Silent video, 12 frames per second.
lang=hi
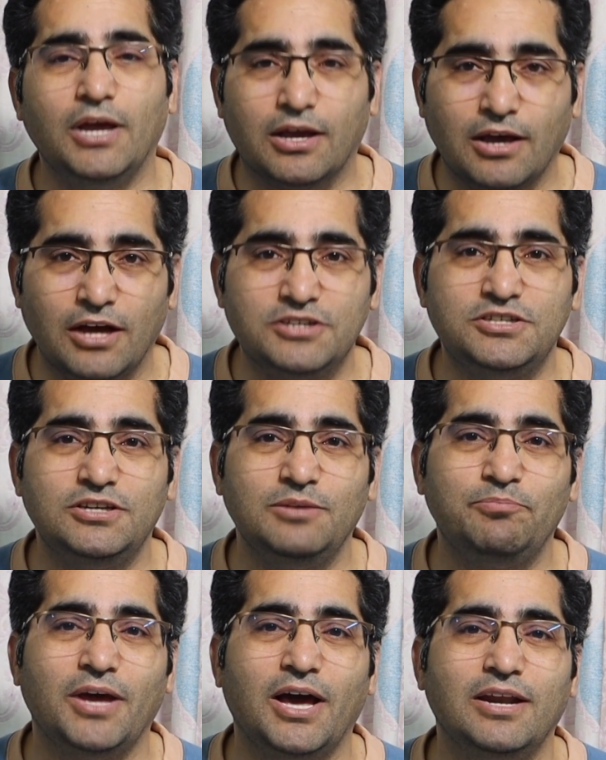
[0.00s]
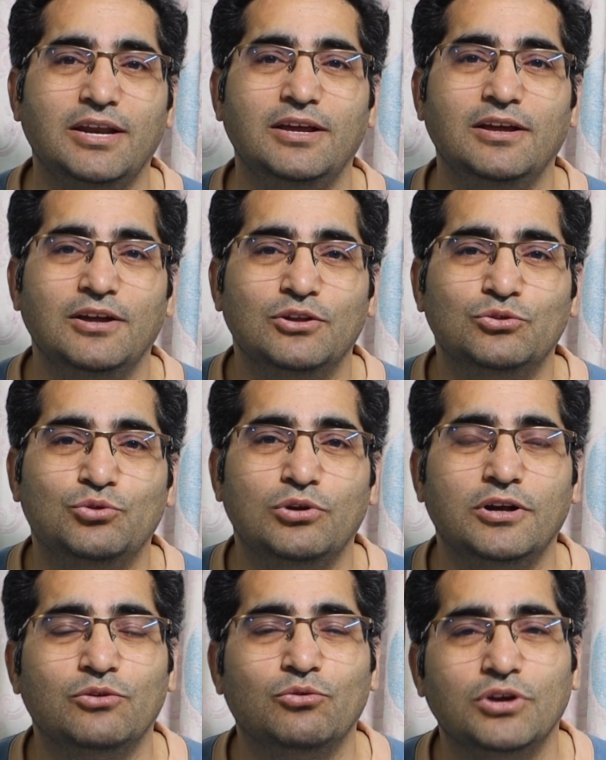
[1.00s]
एक अच्छी प्यारी
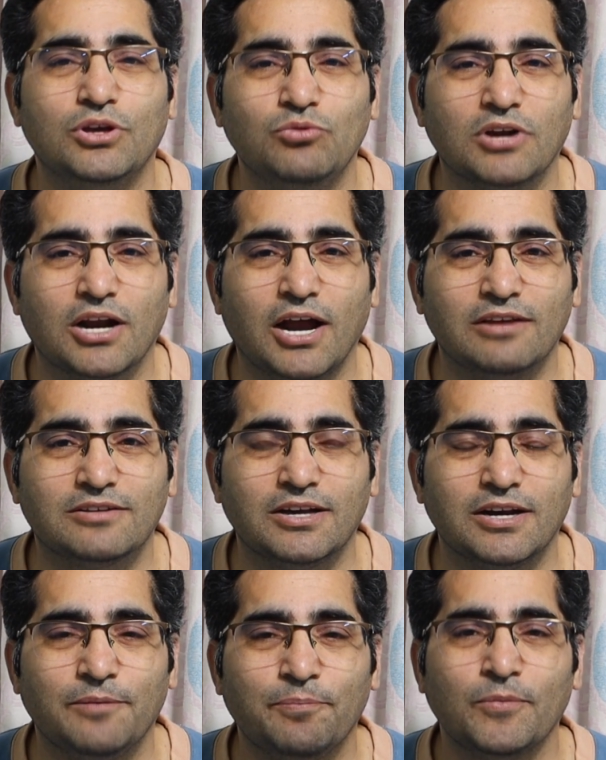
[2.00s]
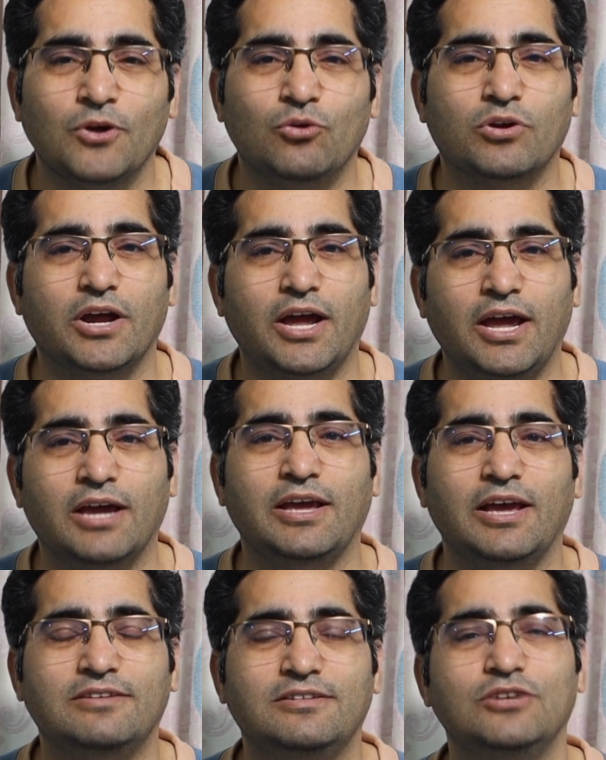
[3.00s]
दुल्हन को क्यों नाराज़ करे और
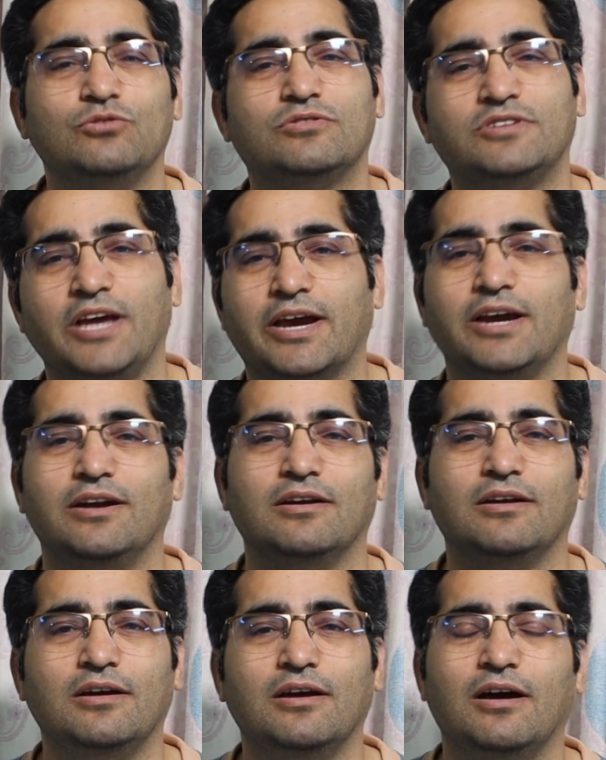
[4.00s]
एक ऐसी जो सेकेंड